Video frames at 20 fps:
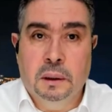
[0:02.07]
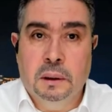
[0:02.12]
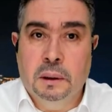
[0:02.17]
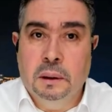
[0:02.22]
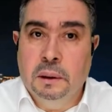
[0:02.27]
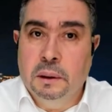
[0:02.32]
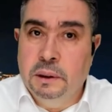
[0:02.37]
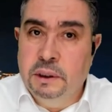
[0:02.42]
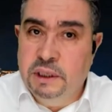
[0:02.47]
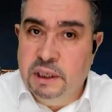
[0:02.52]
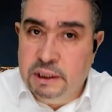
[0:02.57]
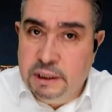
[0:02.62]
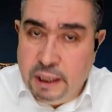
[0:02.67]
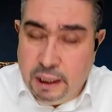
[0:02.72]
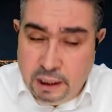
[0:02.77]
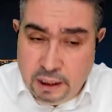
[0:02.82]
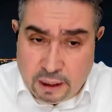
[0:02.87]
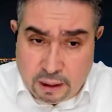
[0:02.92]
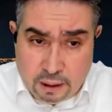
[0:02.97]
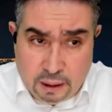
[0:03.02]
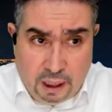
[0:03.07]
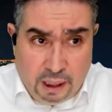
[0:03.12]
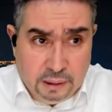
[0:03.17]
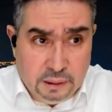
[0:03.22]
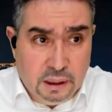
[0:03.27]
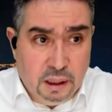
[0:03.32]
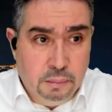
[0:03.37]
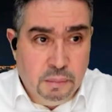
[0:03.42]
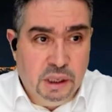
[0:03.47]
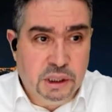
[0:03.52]
الجزائر
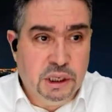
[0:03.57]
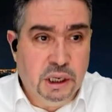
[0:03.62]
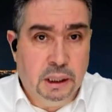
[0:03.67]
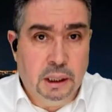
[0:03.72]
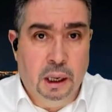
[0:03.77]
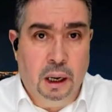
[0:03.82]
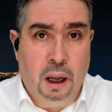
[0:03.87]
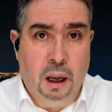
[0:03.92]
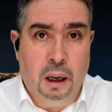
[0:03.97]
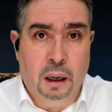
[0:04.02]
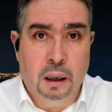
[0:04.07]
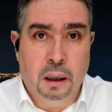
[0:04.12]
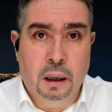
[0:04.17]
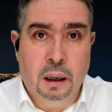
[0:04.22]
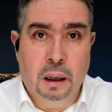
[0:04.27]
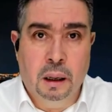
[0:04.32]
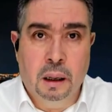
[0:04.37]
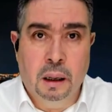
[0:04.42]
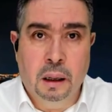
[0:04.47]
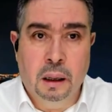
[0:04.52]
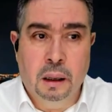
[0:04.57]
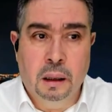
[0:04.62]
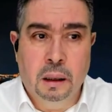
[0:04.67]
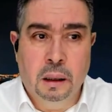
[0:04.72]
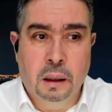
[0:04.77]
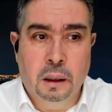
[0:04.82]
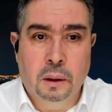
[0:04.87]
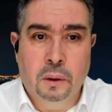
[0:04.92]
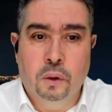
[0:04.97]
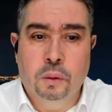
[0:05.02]
عندها مشاكلها
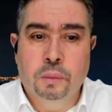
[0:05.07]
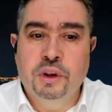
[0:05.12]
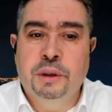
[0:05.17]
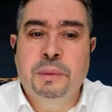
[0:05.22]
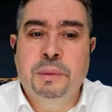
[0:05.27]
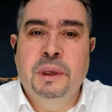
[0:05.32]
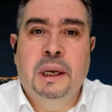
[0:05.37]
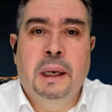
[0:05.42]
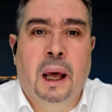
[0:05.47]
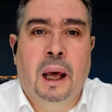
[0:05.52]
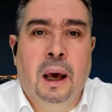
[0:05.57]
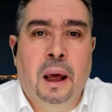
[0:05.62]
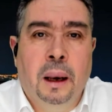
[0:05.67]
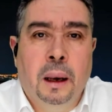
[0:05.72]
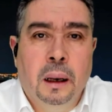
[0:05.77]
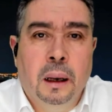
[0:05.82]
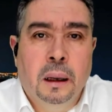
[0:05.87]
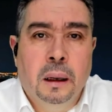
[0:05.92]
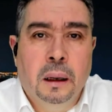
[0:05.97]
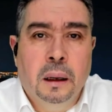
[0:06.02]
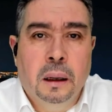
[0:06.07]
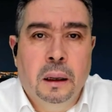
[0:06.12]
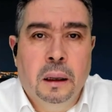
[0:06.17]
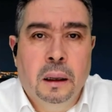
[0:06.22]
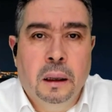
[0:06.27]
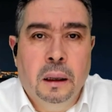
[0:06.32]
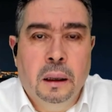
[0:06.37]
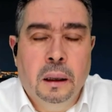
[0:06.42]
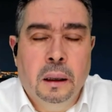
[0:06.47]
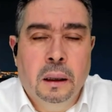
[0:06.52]
مش من الان
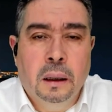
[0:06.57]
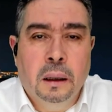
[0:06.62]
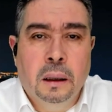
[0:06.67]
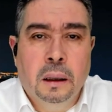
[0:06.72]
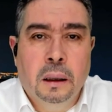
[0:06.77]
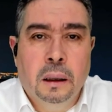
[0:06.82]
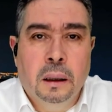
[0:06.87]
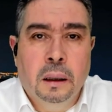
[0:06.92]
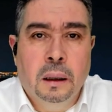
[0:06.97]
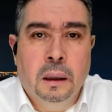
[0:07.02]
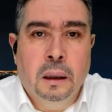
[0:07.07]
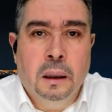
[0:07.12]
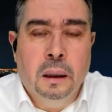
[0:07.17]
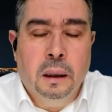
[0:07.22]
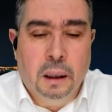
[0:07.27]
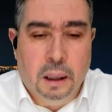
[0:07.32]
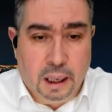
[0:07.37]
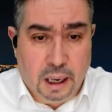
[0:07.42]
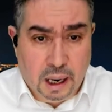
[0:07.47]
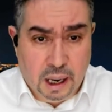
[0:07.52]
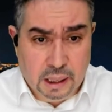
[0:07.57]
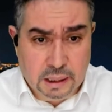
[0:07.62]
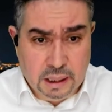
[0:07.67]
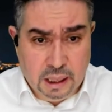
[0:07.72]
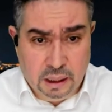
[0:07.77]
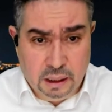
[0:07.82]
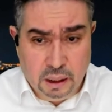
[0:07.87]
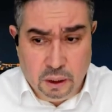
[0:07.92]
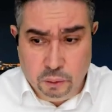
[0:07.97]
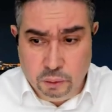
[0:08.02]
راها
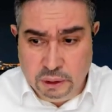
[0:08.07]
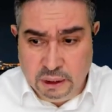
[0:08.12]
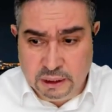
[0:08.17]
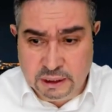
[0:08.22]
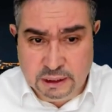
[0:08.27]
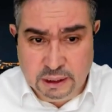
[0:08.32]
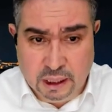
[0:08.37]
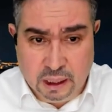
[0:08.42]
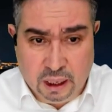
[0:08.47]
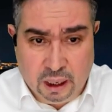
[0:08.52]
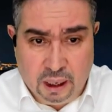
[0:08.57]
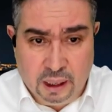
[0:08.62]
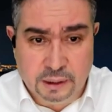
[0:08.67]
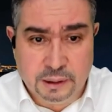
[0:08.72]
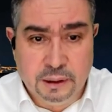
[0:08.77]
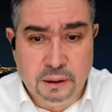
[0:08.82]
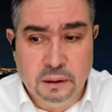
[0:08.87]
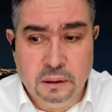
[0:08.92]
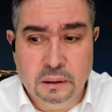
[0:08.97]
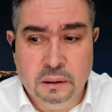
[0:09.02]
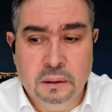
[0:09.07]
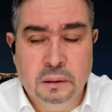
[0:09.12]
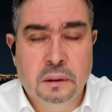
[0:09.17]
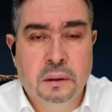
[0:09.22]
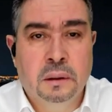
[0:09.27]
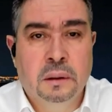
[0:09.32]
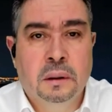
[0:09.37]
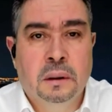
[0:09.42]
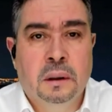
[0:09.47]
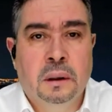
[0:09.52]
كاينه هناك صراعات
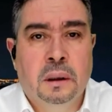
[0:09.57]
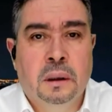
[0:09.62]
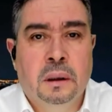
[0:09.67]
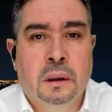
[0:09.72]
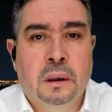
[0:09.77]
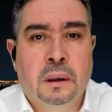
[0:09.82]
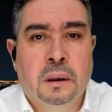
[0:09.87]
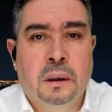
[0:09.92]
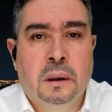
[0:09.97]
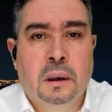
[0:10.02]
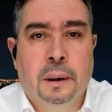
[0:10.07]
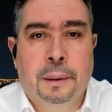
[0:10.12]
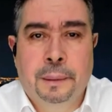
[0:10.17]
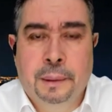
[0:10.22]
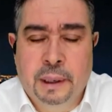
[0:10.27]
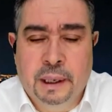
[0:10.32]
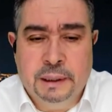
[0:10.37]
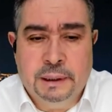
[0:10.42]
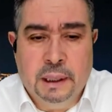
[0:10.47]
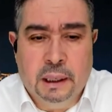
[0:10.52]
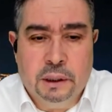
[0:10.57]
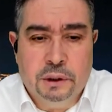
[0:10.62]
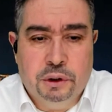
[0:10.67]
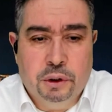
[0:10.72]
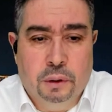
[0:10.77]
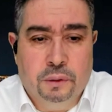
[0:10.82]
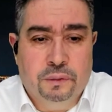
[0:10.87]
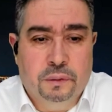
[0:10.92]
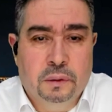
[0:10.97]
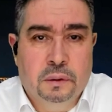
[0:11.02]
الناس
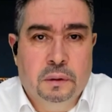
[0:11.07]
تشوف